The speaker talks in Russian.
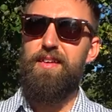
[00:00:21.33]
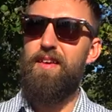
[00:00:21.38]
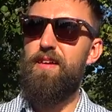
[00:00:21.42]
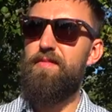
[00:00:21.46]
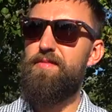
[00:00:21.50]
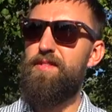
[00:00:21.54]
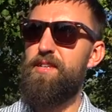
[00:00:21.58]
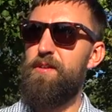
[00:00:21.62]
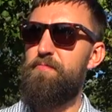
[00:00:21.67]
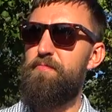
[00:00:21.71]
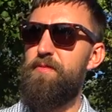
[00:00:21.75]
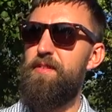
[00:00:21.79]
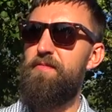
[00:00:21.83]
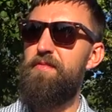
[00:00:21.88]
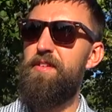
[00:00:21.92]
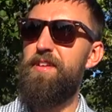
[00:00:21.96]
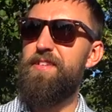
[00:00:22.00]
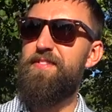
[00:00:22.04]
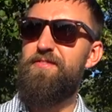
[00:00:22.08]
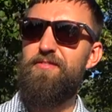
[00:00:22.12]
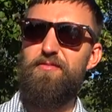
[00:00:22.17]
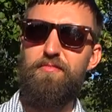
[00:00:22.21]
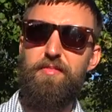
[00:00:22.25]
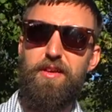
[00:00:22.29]
Я всех
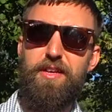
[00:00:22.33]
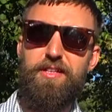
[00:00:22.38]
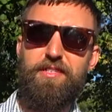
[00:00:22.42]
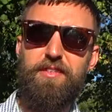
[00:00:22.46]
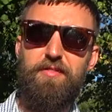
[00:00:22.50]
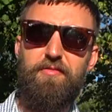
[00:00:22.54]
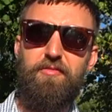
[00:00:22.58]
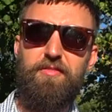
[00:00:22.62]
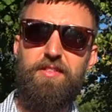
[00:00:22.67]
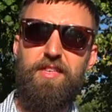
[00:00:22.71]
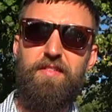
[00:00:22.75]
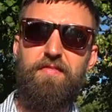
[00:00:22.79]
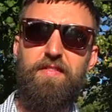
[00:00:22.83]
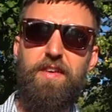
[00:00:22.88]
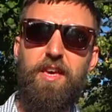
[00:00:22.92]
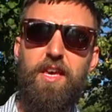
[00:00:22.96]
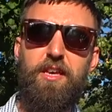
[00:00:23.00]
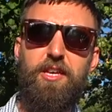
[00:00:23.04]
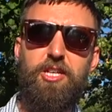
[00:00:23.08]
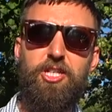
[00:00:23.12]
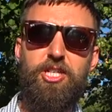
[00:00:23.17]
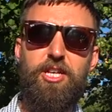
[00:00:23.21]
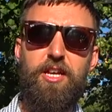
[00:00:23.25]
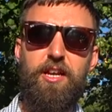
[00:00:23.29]
приветствую, меня зовут
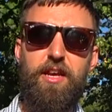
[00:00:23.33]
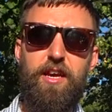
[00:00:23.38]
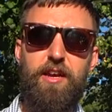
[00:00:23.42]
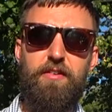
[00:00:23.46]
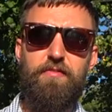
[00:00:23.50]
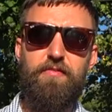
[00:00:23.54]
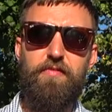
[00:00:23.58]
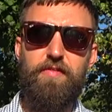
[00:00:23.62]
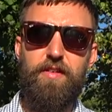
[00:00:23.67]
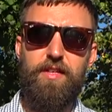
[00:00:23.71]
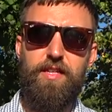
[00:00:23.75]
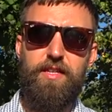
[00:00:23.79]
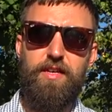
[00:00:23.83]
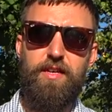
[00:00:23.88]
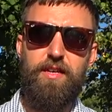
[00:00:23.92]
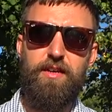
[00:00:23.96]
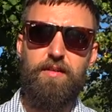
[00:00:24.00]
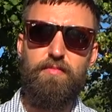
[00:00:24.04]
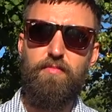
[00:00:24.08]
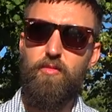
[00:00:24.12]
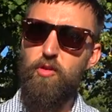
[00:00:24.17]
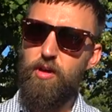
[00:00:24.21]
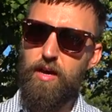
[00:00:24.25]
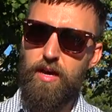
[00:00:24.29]
Евгений Ширяев, это
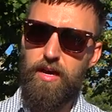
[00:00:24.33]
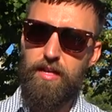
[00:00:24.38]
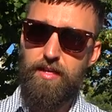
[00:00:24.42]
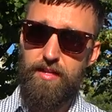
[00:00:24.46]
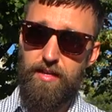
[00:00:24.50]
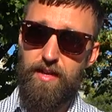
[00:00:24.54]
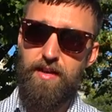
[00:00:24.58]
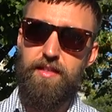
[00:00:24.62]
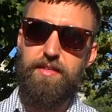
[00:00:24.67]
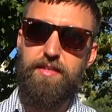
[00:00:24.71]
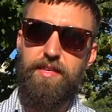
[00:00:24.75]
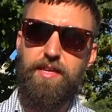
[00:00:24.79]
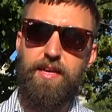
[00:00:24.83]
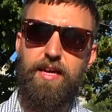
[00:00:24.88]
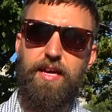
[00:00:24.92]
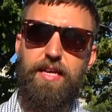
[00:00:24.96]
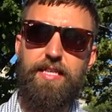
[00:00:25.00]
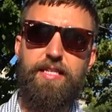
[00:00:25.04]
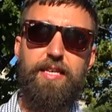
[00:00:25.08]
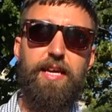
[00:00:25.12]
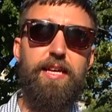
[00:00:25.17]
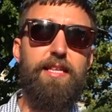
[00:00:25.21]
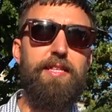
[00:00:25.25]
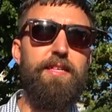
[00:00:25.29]
мой канал
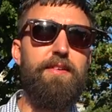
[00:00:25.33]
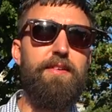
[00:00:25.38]
Негодяй